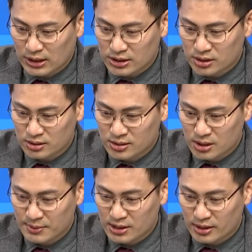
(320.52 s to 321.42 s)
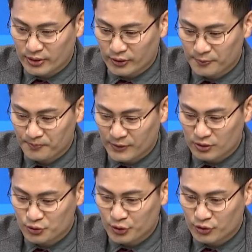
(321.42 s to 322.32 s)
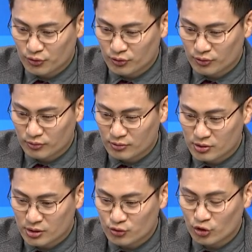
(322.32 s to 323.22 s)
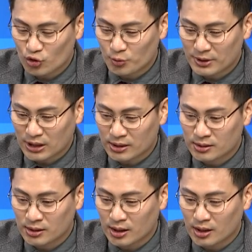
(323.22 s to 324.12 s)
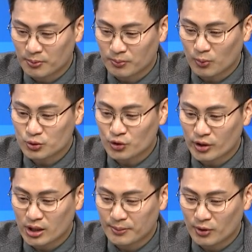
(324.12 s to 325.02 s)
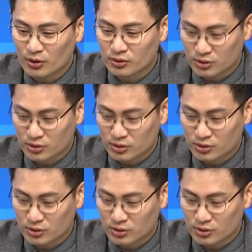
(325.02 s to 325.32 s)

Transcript: 아직은 힘이 있네요. 이거 그러니까 수익으로 그러니까 수익으로만 나는 게 목적이라면